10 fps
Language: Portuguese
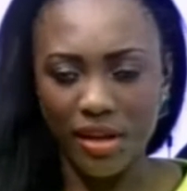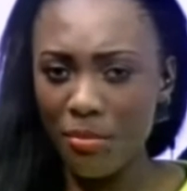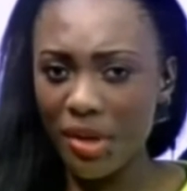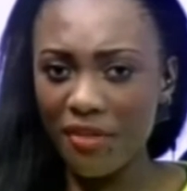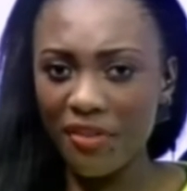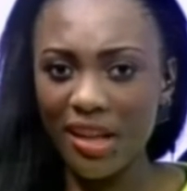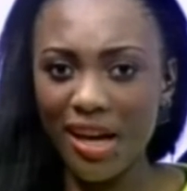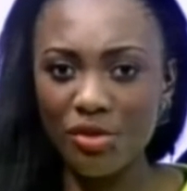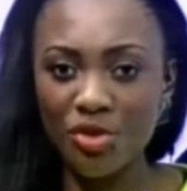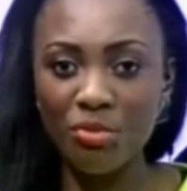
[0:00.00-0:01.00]
Para
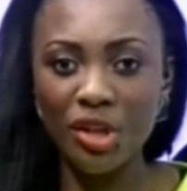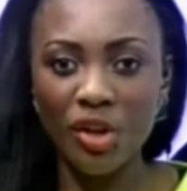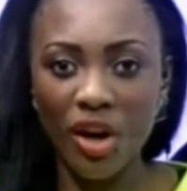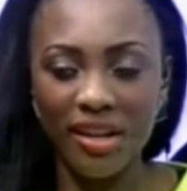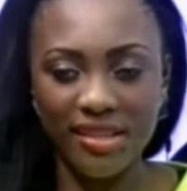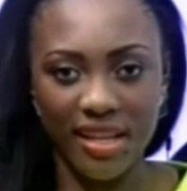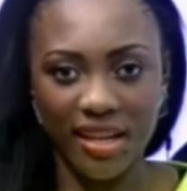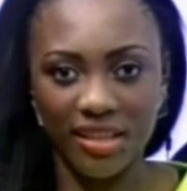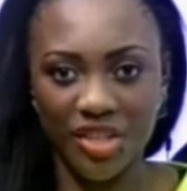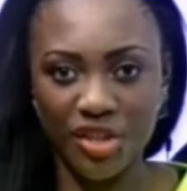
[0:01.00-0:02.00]
falarmos melhor
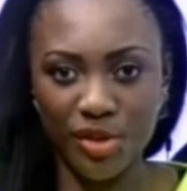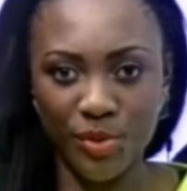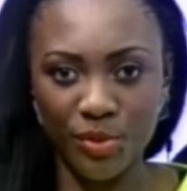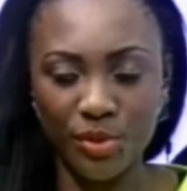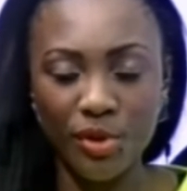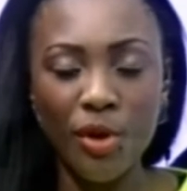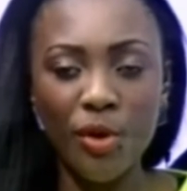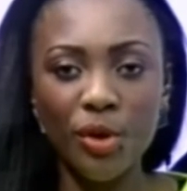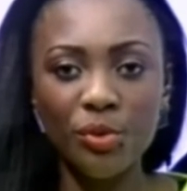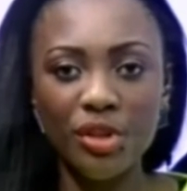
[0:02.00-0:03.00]
acerca deste assunto,
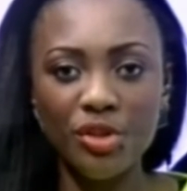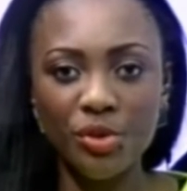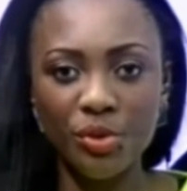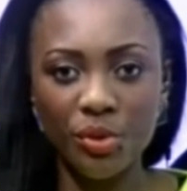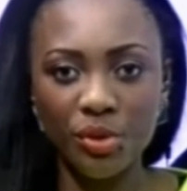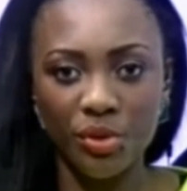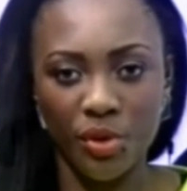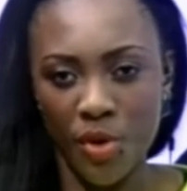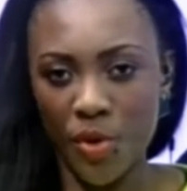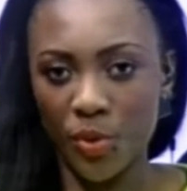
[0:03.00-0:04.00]
Conto em estúdio
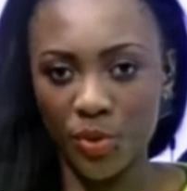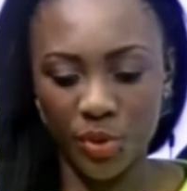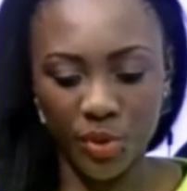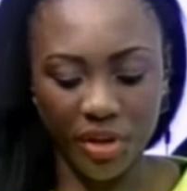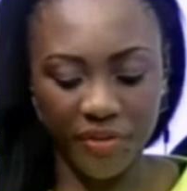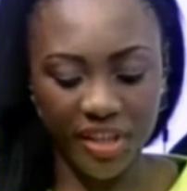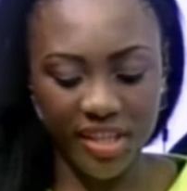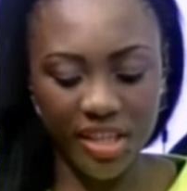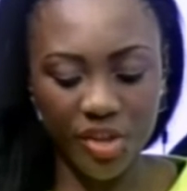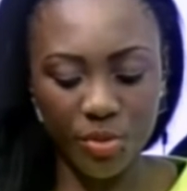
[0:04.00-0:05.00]
com o Dr.
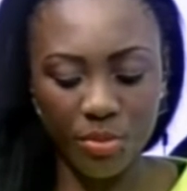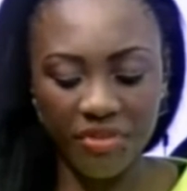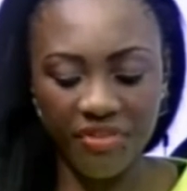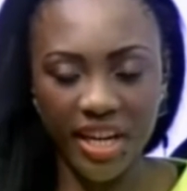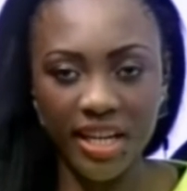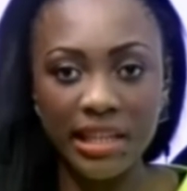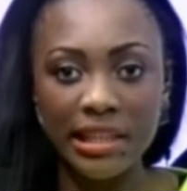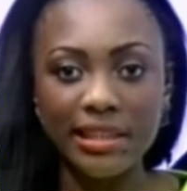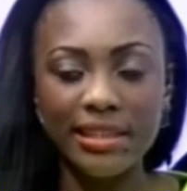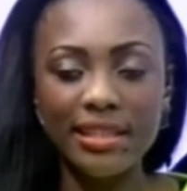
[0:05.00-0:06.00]
Francisco Mbofana,
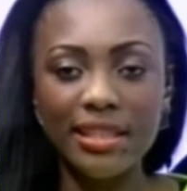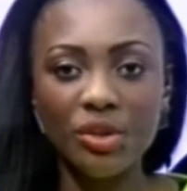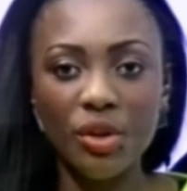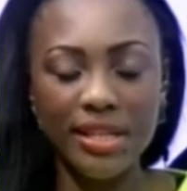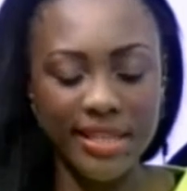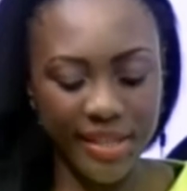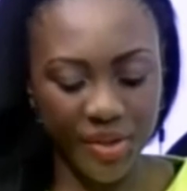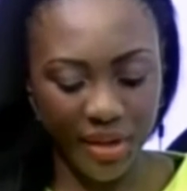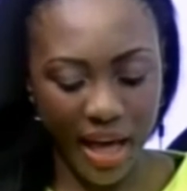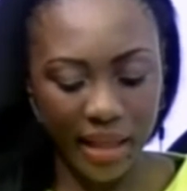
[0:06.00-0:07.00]
diretor
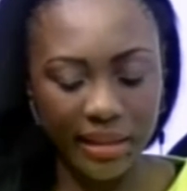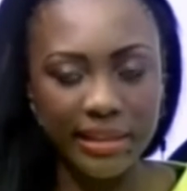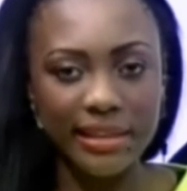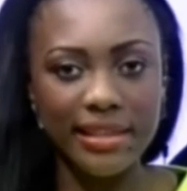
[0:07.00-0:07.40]
nacional da